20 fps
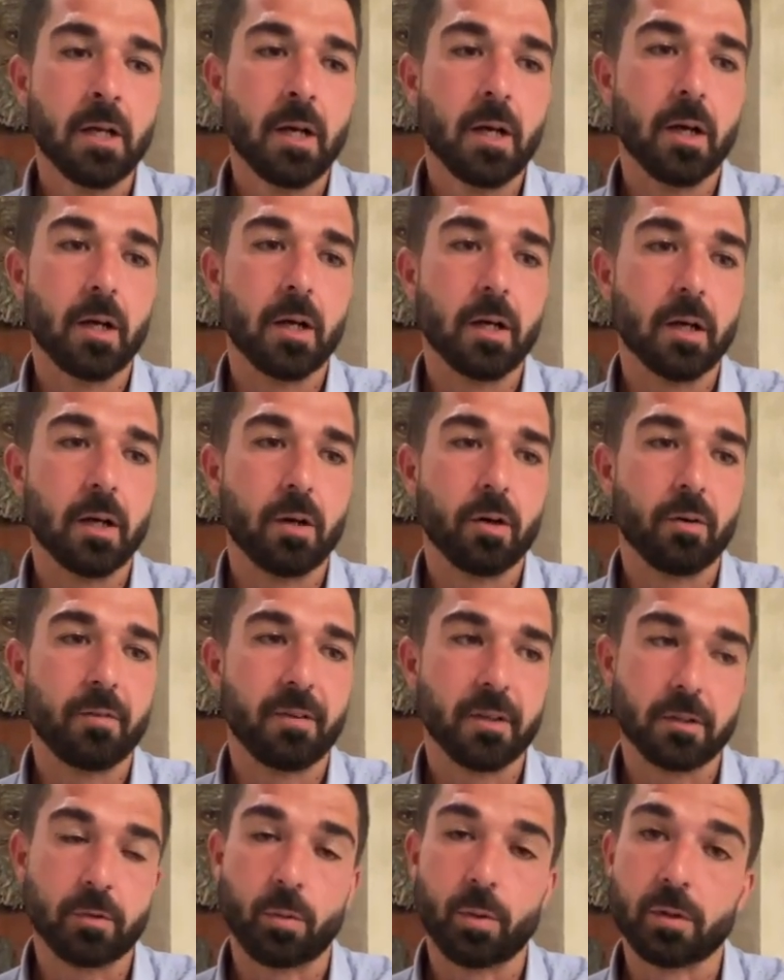eh, ho
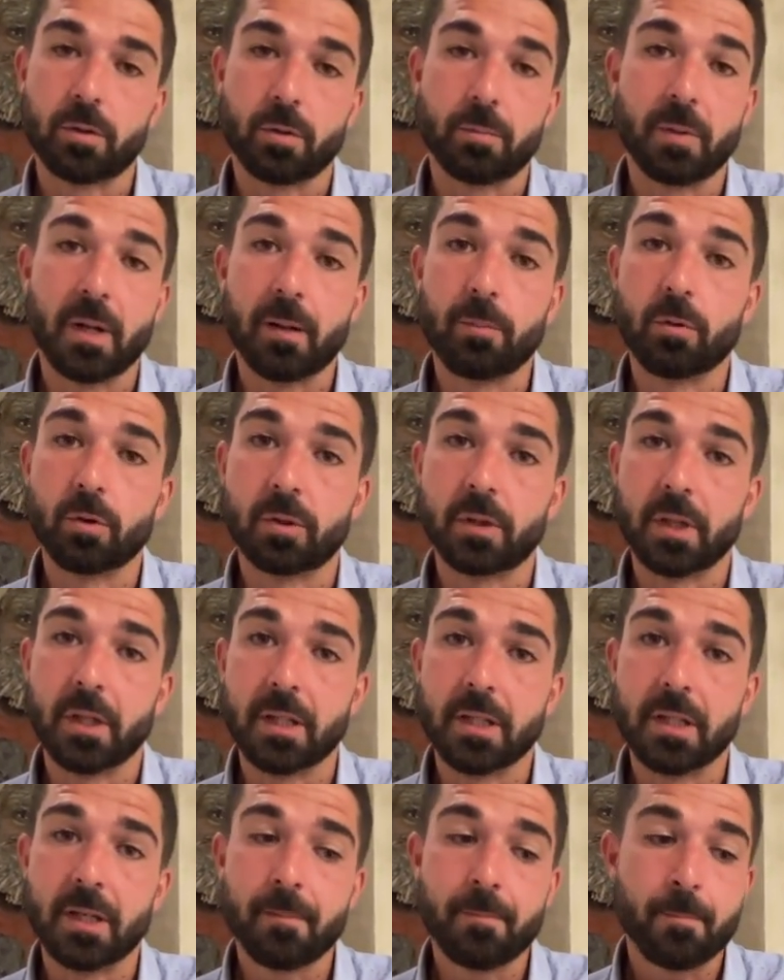fatto 4.000
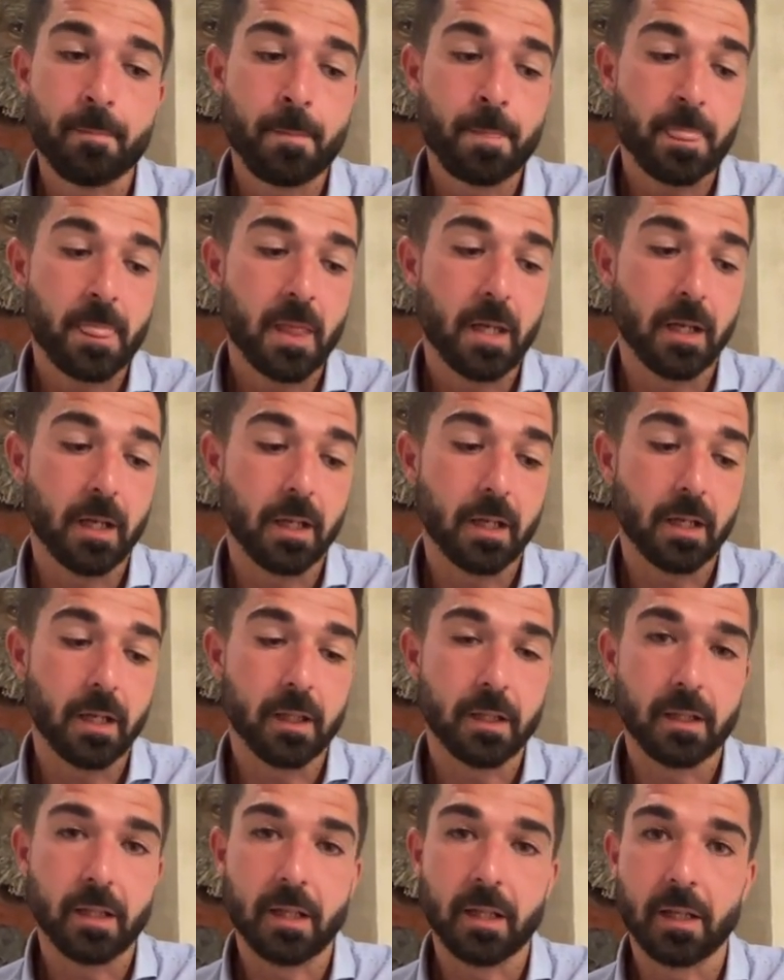bottiglie
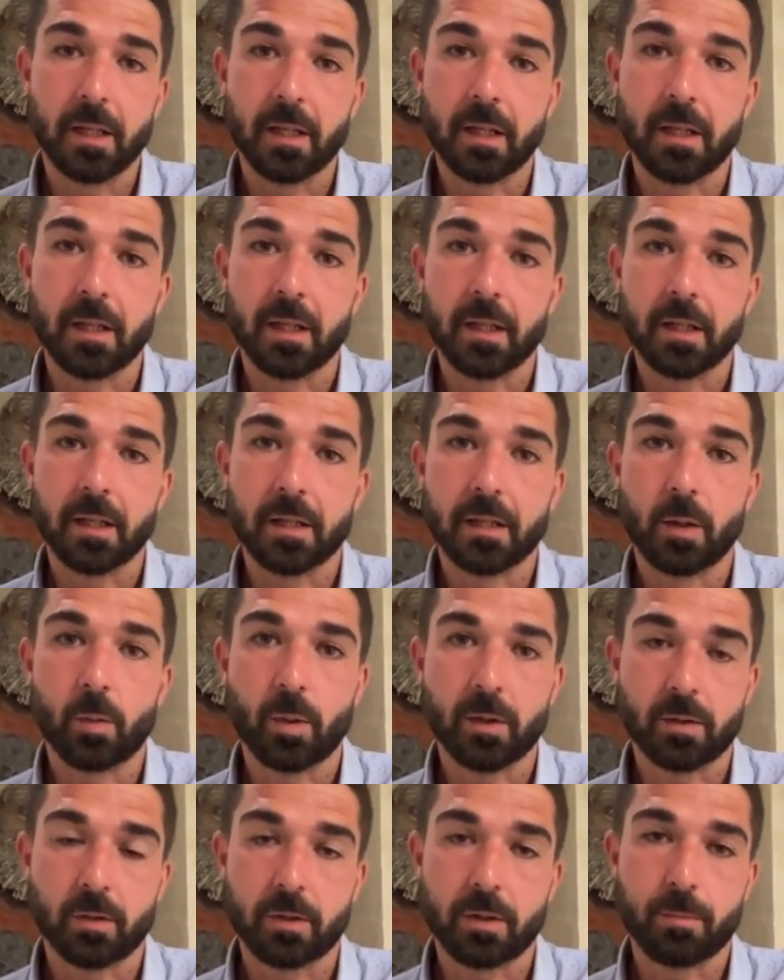eh, di, di
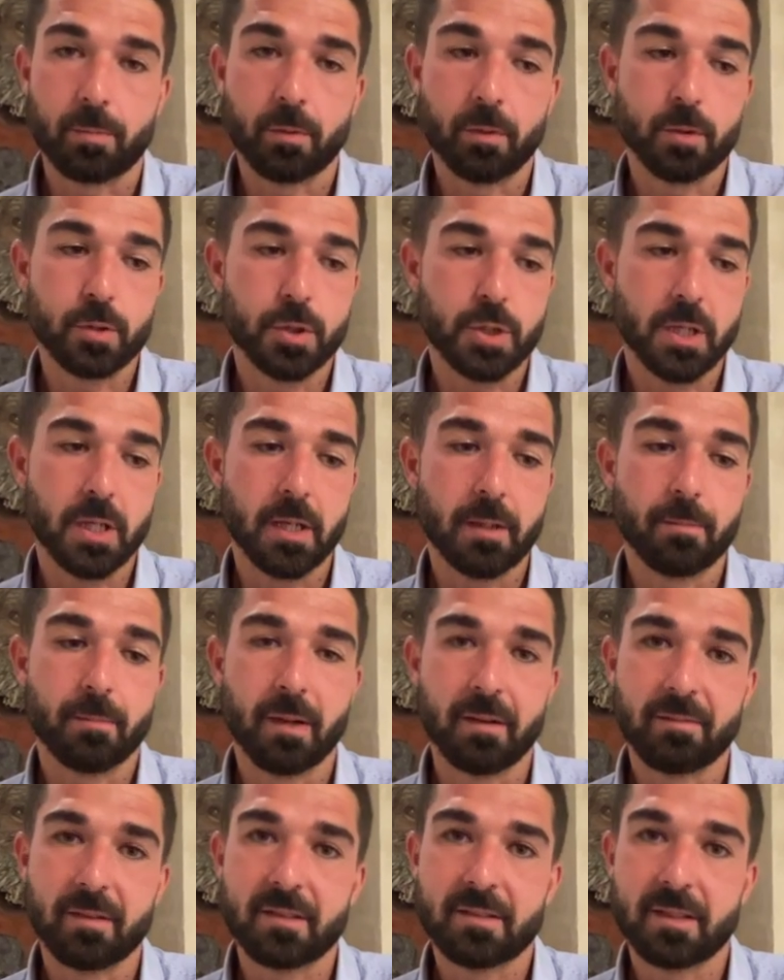quattro tipologie,
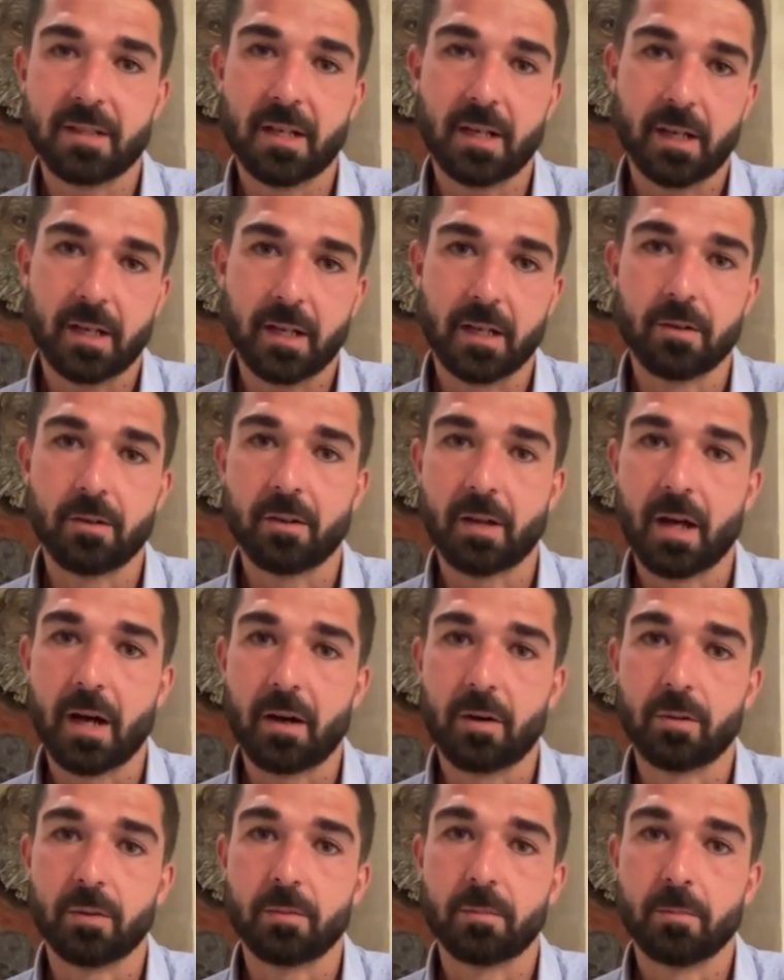Malvasia,
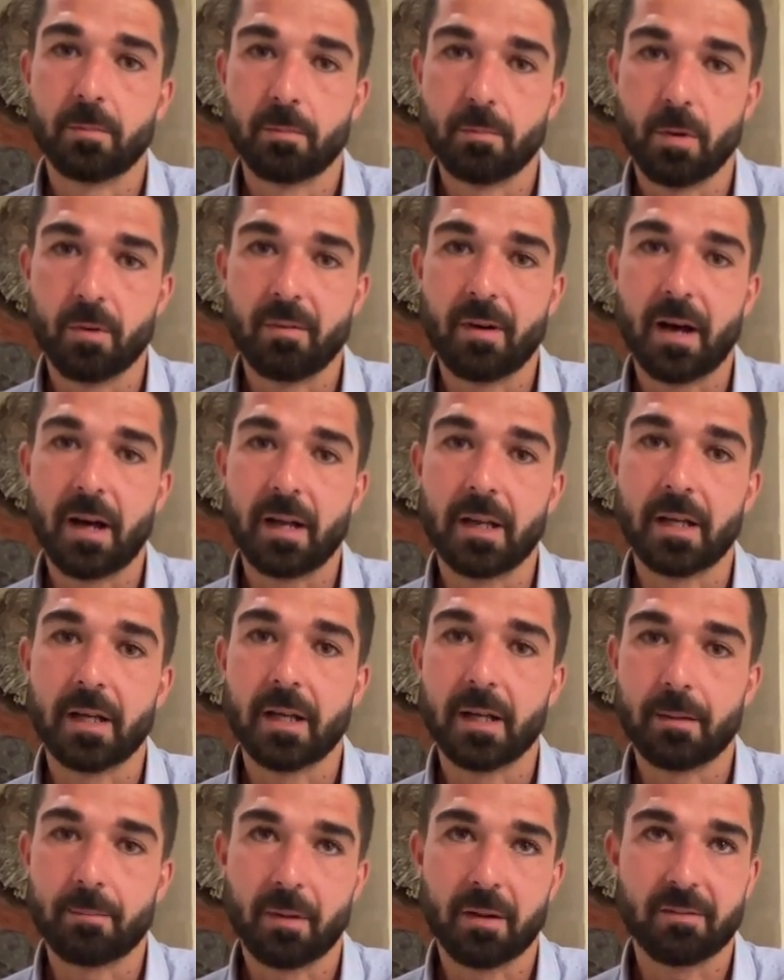Canonao, Bovale
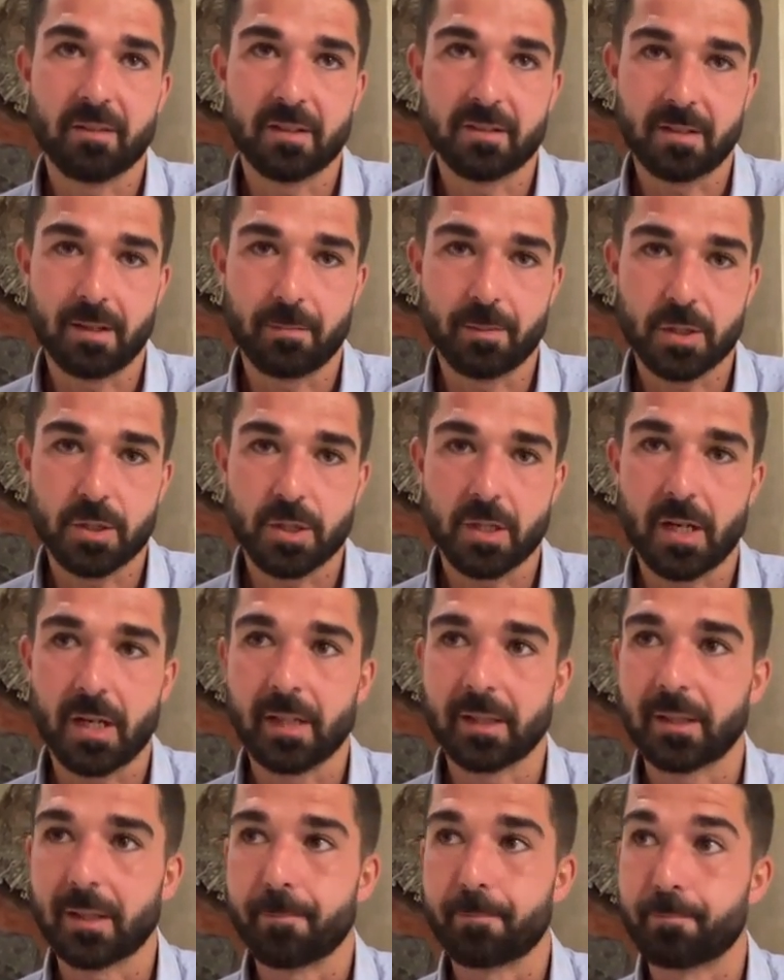e Malvasia
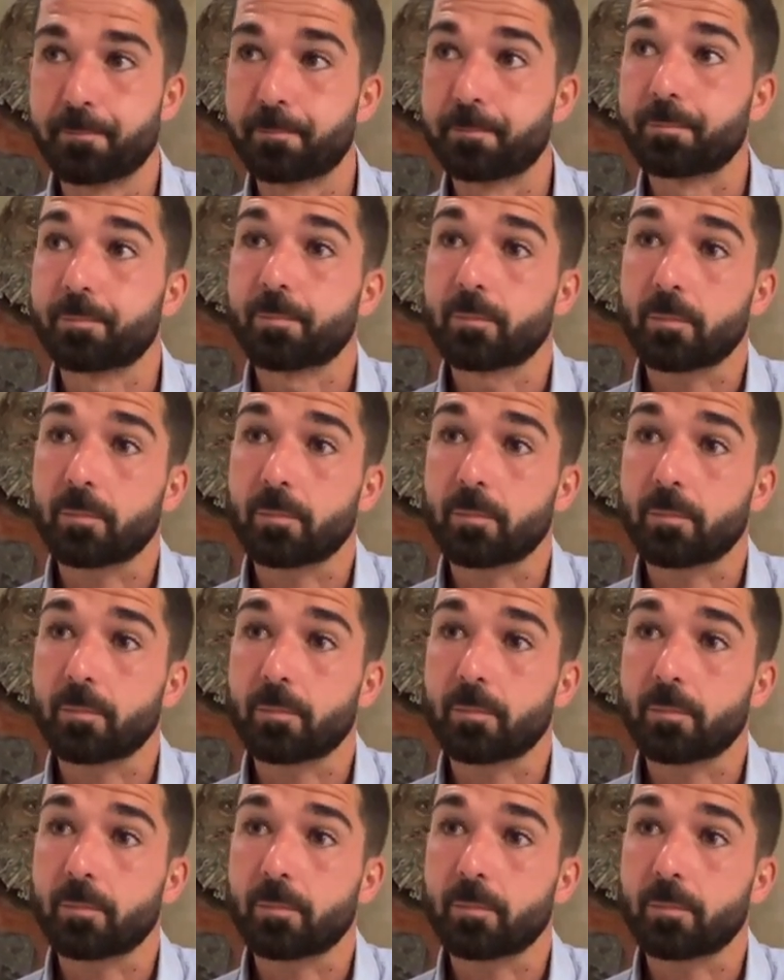macerata.